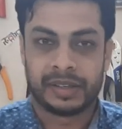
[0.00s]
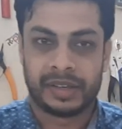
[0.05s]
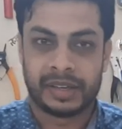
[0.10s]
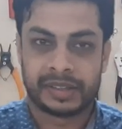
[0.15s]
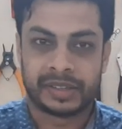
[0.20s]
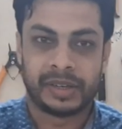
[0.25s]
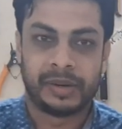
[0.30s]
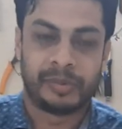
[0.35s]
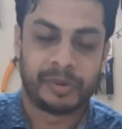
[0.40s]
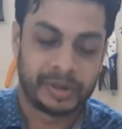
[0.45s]

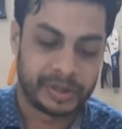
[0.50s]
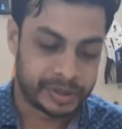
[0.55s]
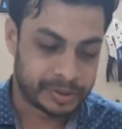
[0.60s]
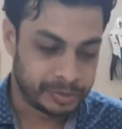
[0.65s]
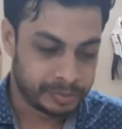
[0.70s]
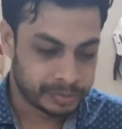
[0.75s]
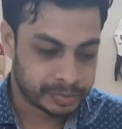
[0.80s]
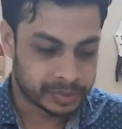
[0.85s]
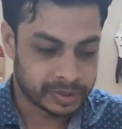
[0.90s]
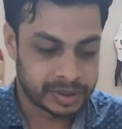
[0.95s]
আসসালামু
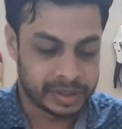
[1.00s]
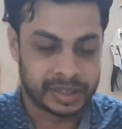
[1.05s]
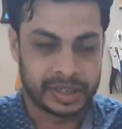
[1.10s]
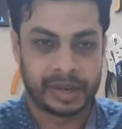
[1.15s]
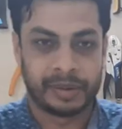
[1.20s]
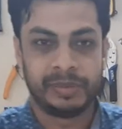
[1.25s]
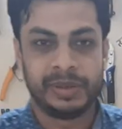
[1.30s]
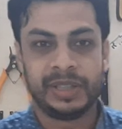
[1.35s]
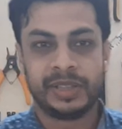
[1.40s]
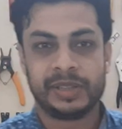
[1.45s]
আলাইকুম
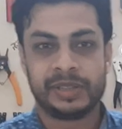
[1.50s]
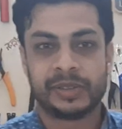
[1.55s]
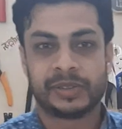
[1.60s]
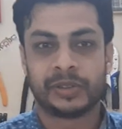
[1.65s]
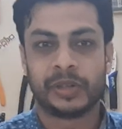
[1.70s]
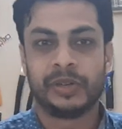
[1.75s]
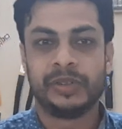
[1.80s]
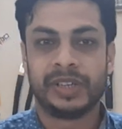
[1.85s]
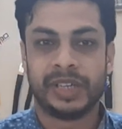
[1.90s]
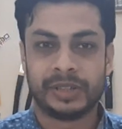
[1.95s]
আমি
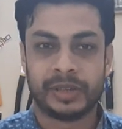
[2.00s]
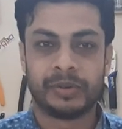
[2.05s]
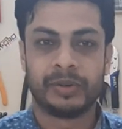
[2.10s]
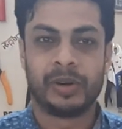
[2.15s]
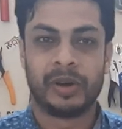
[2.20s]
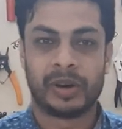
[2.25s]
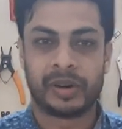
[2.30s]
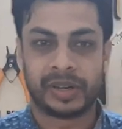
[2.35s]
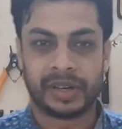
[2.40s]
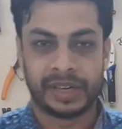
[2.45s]
সৈয়দ
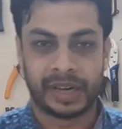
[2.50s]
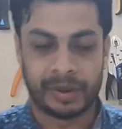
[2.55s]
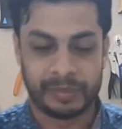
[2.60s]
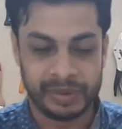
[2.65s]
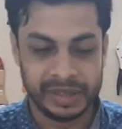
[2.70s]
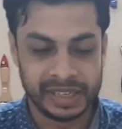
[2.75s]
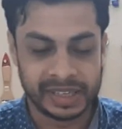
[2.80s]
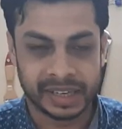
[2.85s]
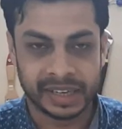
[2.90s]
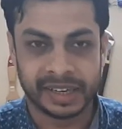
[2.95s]
রাইজানুল হক
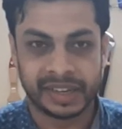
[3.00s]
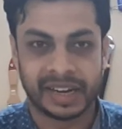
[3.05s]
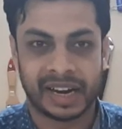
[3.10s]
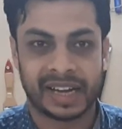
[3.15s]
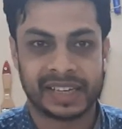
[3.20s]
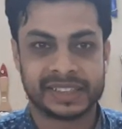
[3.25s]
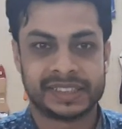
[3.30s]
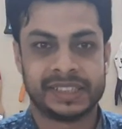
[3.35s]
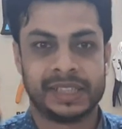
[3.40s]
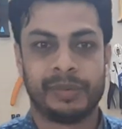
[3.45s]
নাবিল
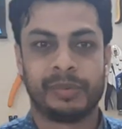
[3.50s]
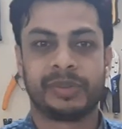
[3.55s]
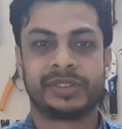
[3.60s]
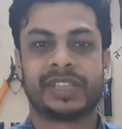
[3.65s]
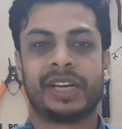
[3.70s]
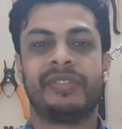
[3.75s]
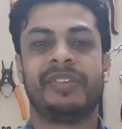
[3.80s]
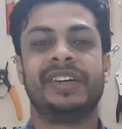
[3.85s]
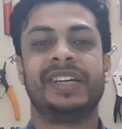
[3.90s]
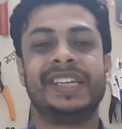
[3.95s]
ক্রাক্স এবং
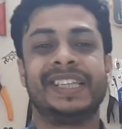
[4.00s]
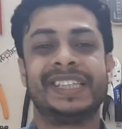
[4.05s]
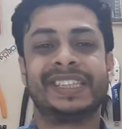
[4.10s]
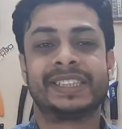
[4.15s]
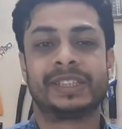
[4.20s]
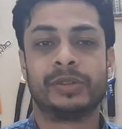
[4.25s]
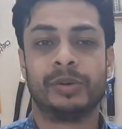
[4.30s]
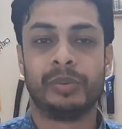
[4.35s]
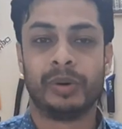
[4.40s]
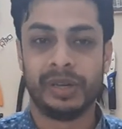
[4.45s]
সাইবারনেটিক্স
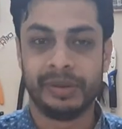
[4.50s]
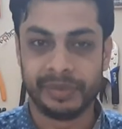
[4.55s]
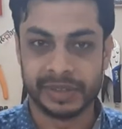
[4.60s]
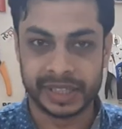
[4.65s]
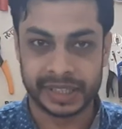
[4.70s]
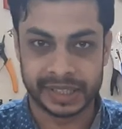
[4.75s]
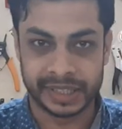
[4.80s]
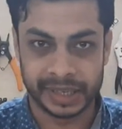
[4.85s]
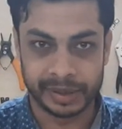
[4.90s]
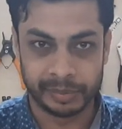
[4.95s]
রুব
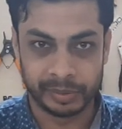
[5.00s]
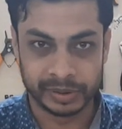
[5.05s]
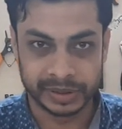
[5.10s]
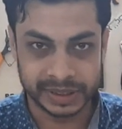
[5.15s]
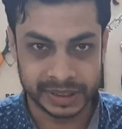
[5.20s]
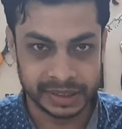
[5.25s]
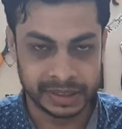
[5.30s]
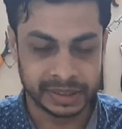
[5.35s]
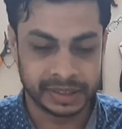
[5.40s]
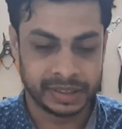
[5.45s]
লিমিটেড থেকে
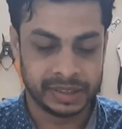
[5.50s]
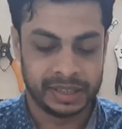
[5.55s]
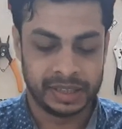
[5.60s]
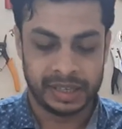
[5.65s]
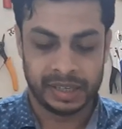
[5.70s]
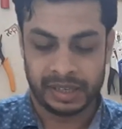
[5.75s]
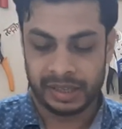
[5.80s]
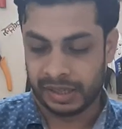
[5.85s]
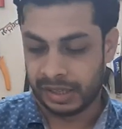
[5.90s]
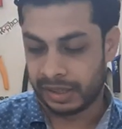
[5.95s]
বলছি
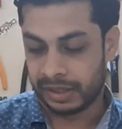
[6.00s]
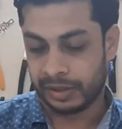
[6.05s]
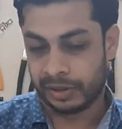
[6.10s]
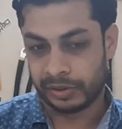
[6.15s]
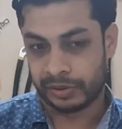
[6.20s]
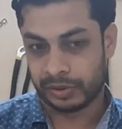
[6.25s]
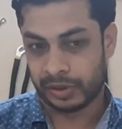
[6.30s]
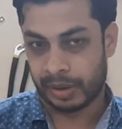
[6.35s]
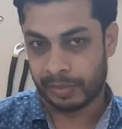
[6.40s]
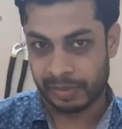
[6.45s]

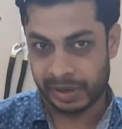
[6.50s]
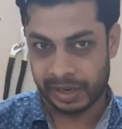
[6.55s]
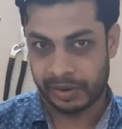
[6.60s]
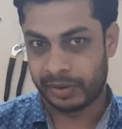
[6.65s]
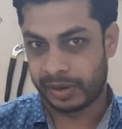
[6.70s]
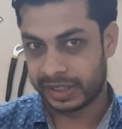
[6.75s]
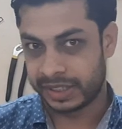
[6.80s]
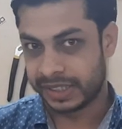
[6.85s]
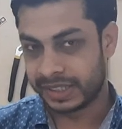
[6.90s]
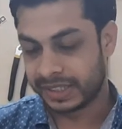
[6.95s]
তো আমরা
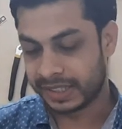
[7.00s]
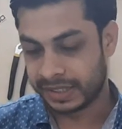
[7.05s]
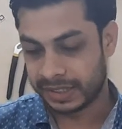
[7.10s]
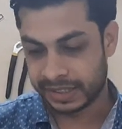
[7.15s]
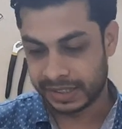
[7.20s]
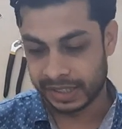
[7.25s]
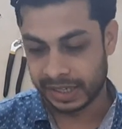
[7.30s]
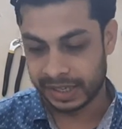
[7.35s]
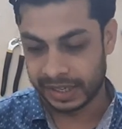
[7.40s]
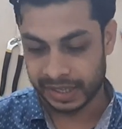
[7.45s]
এখন আছি
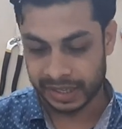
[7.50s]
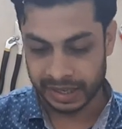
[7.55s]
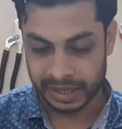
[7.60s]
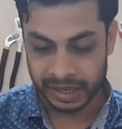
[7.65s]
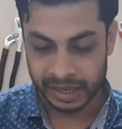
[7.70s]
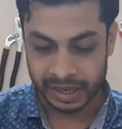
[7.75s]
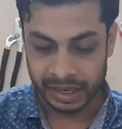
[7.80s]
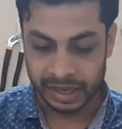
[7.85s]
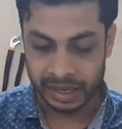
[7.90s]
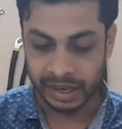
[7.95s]
সিলেটে
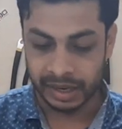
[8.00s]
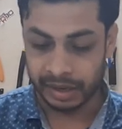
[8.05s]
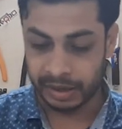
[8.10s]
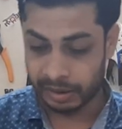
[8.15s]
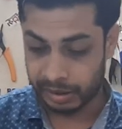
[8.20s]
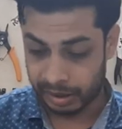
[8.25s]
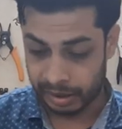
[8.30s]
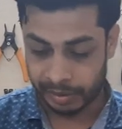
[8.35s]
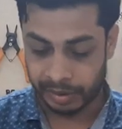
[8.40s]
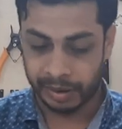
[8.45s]

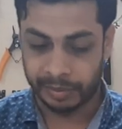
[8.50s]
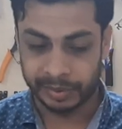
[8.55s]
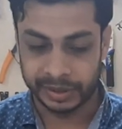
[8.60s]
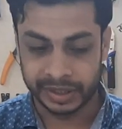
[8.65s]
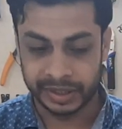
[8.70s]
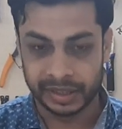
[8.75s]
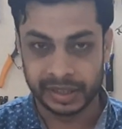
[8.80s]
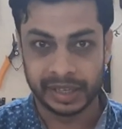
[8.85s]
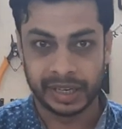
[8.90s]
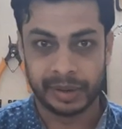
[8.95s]

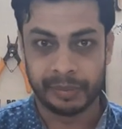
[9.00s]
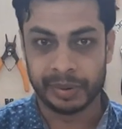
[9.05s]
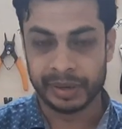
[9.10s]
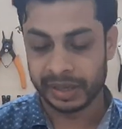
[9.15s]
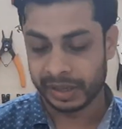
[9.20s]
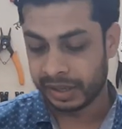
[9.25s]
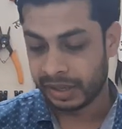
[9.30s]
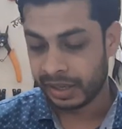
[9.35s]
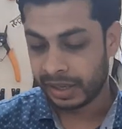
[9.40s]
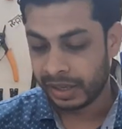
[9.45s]
আমাদের ল্যাবে
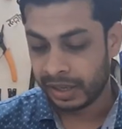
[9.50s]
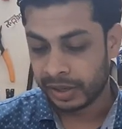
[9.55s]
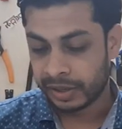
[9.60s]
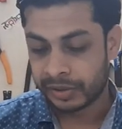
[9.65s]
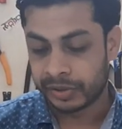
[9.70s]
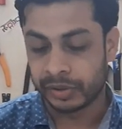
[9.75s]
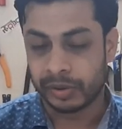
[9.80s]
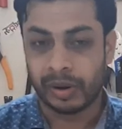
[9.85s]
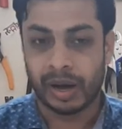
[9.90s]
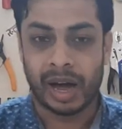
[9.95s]

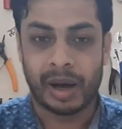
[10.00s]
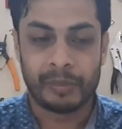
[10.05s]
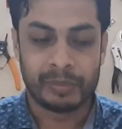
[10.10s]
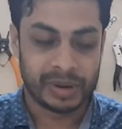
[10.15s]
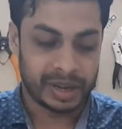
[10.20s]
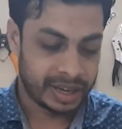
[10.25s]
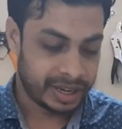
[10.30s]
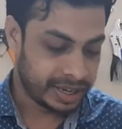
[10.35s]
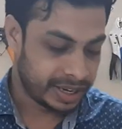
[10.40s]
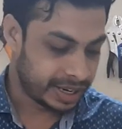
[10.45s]
সো
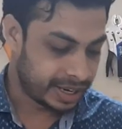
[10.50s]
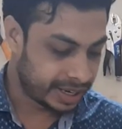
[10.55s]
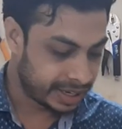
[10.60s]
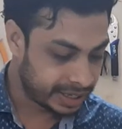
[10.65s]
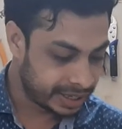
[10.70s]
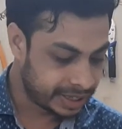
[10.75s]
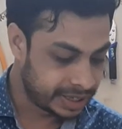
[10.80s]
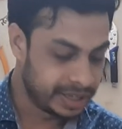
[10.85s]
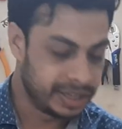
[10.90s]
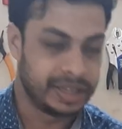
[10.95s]
আমরা এর
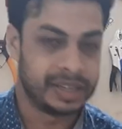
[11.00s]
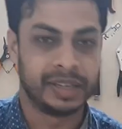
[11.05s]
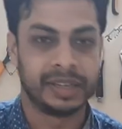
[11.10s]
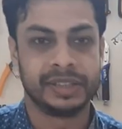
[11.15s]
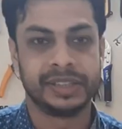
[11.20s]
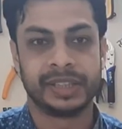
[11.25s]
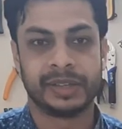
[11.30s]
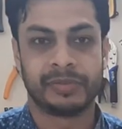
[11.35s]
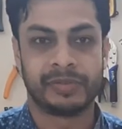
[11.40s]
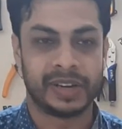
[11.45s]
আগে
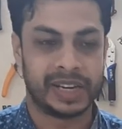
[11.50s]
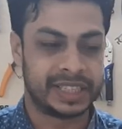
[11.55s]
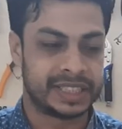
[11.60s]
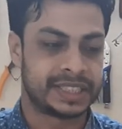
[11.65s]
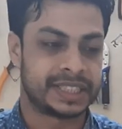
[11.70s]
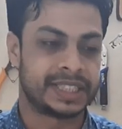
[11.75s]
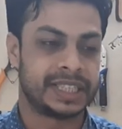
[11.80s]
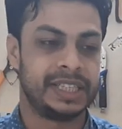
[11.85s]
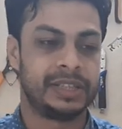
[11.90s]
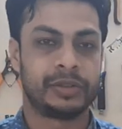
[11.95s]
যে ফেস
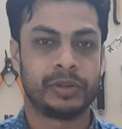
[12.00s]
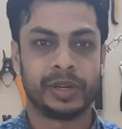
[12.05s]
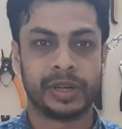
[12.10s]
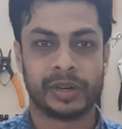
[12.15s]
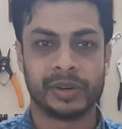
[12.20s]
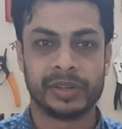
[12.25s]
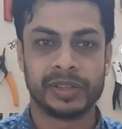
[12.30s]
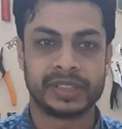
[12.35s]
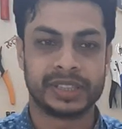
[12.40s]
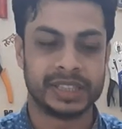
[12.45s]
শিল্ড তৈরি
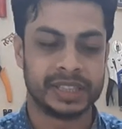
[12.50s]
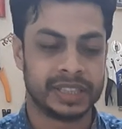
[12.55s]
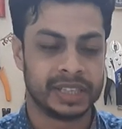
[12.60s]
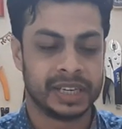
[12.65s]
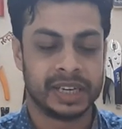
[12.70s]
করেছি